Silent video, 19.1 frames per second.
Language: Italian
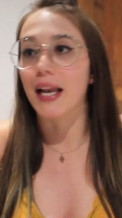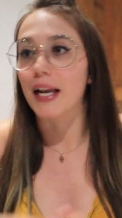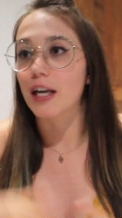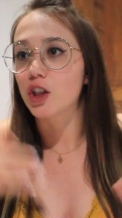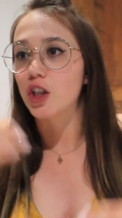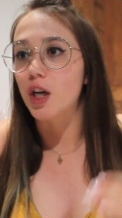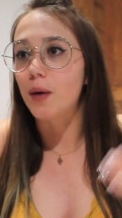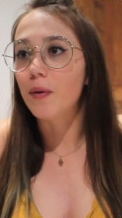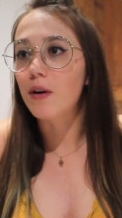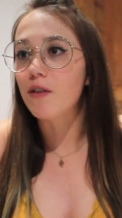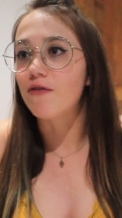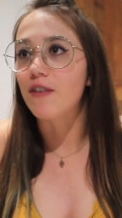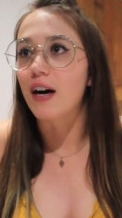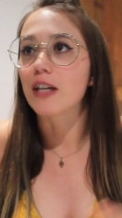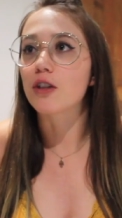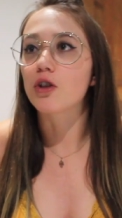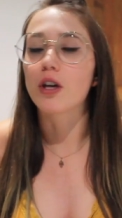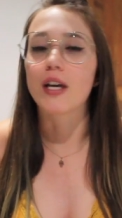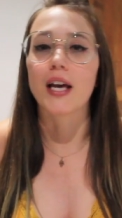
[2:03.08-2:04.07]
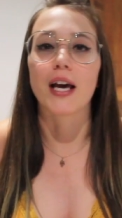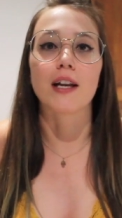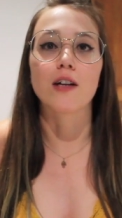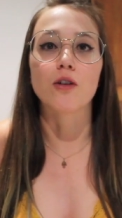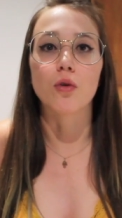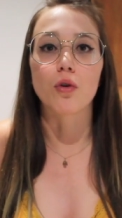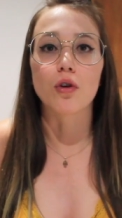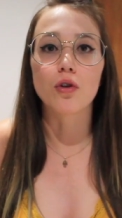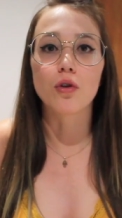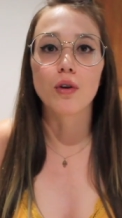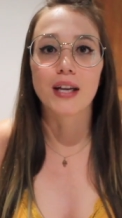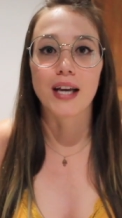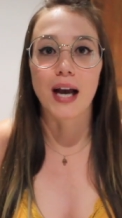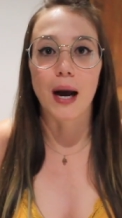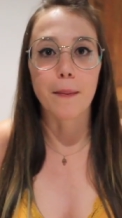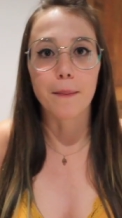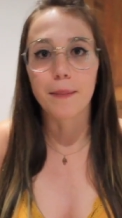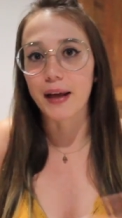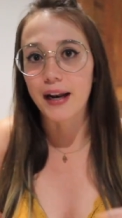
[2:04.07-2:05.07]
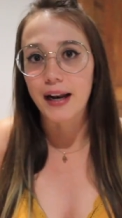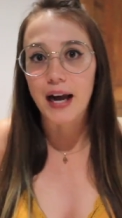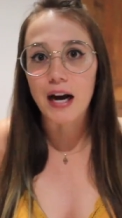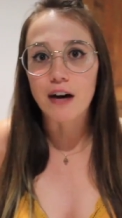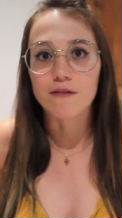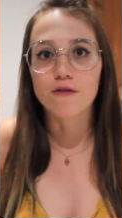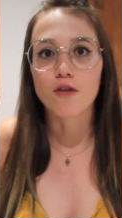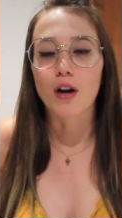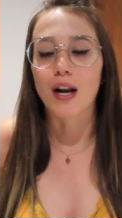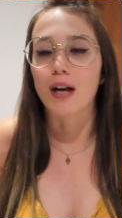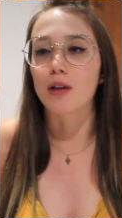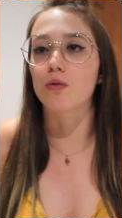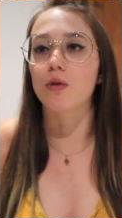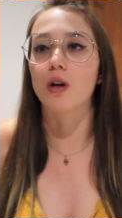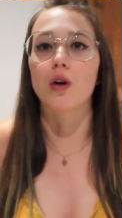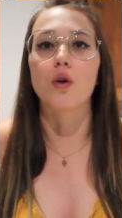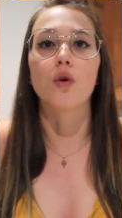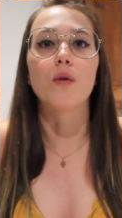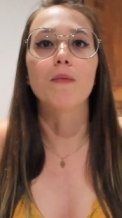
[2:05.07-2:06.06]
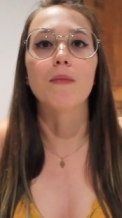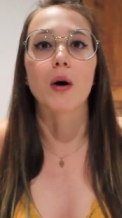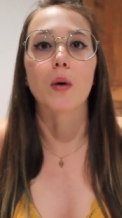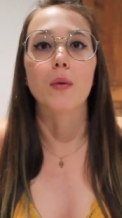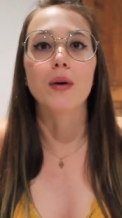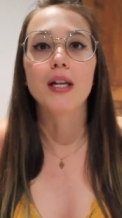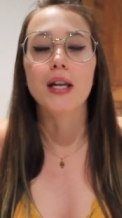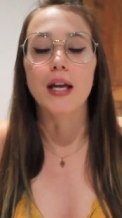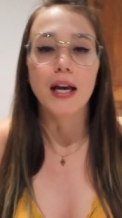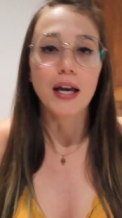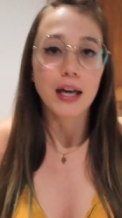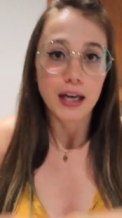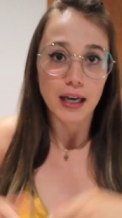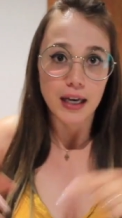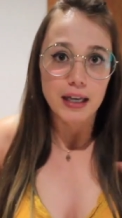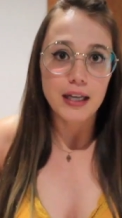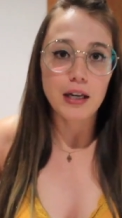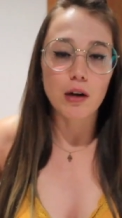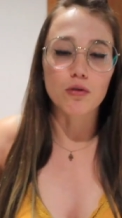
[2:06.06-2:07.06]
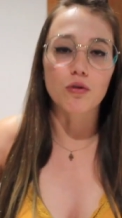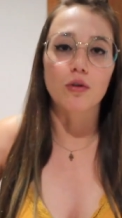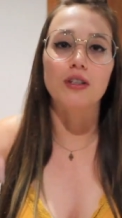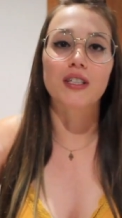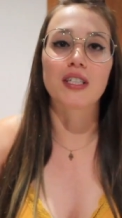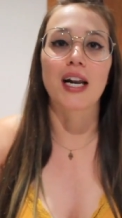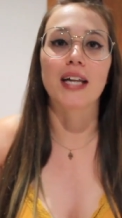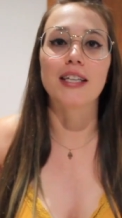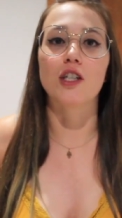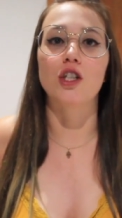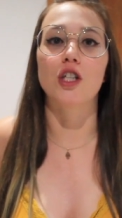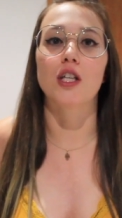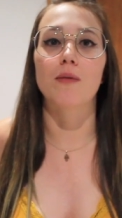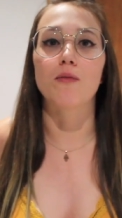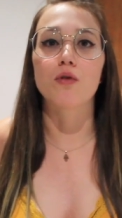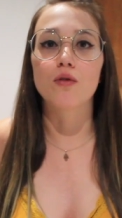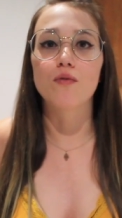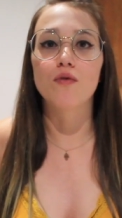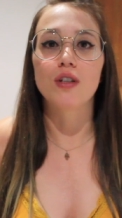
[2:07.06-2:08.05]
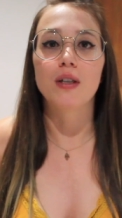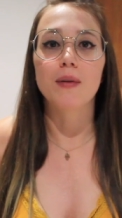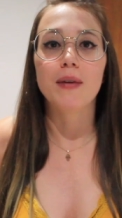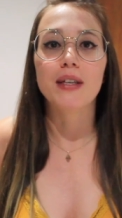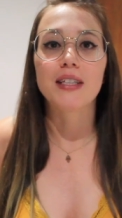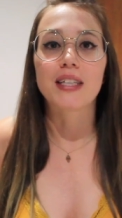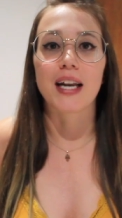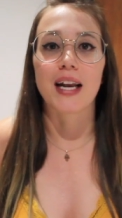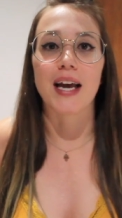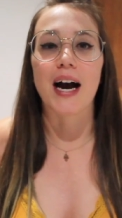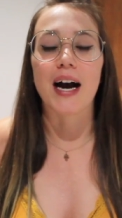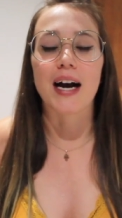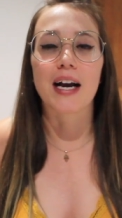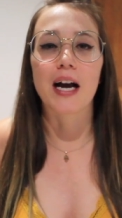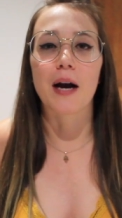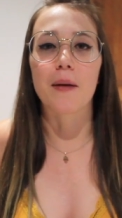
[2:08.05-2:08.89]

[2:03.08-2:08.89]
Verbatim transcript: tralasciamo il fatto che al ritorno il camper ha forato una gomma, quindi in autostrada ci siamo dovuti mettere a